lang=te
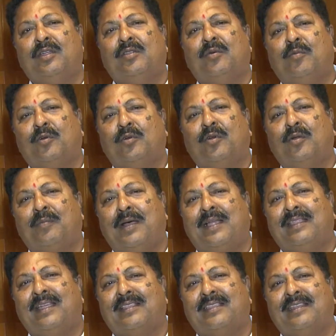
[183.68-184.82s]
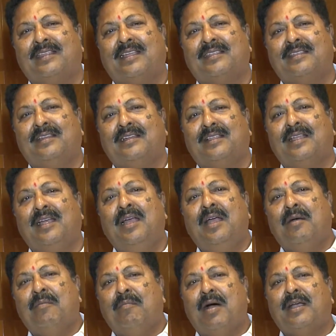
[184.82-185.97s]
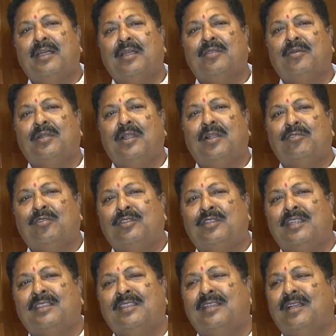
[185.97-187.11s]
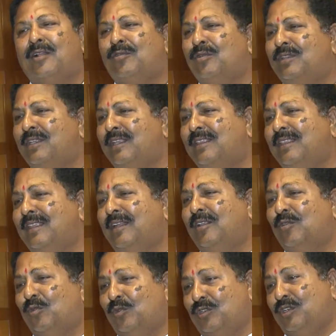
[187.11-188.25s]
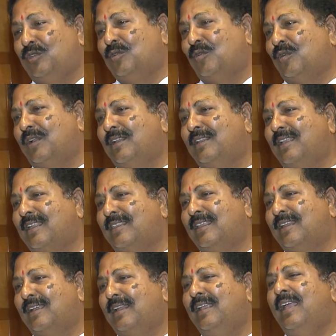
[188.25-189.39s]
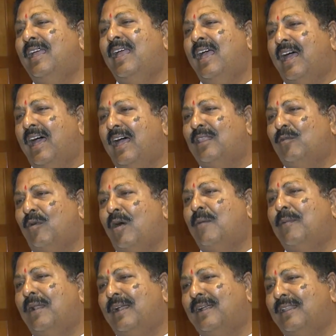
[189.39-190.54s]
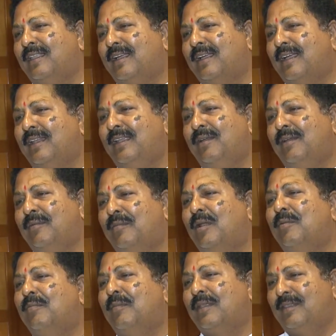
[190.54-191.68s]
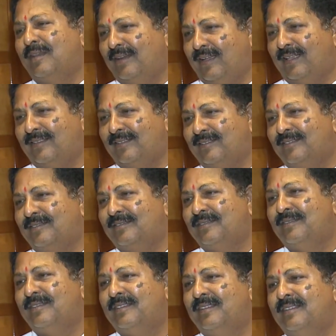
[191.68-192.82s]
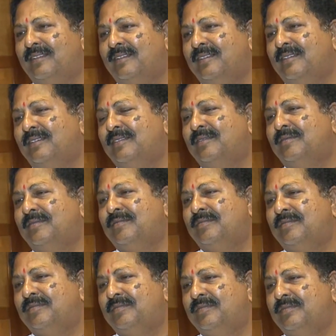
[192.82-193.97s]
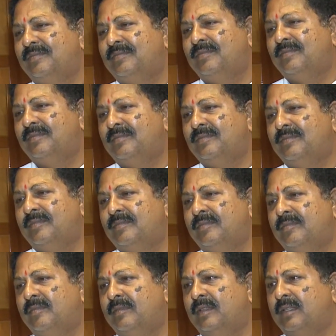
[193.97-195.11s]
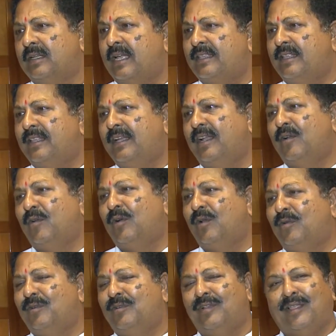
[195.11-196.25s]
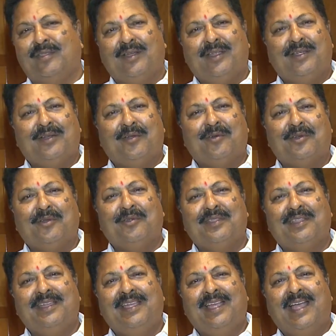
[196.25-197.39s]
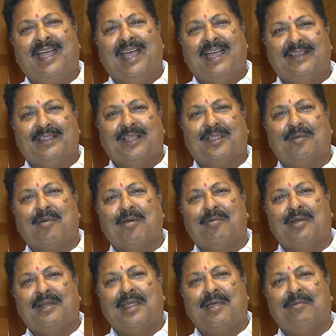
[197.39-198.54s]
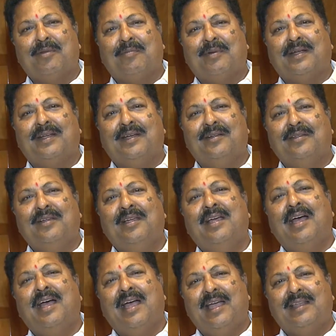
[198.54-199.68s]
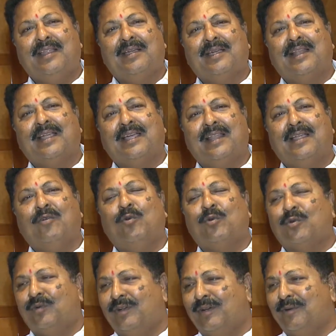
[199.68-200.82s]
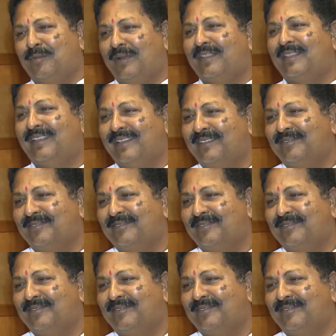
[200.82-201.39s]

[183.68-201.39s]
ఏదో బుడ్డోడు పాదయాత్ర చేస్తున్నారు కదా మాకేదో నలిసి వచ్చేస్తుంది కలిసి వచ్చేస్తుంది అనేది సృష్టించుకోవటానికి చేస్తున్నారు కానీ అది వాపు లాంటిదే కానీ బలుపు మాత్రం కాదు చంద్రబాబు నాయుడు ట్రాప్లో కోటంరెడ్డి పడ్డాడని మీరు ఏమైనా భావిస్తున్నారు ఖచ్చితంగా నో డౌట్ అందులో డౌట్ ఏముంది ఆయన చంద్రబాబు నాయుడు ట్యాప్లో పడ్డాడు ఆయన గిలగిలా కొట్టుకుంటున్నాడు ఇప్పుడు అంతే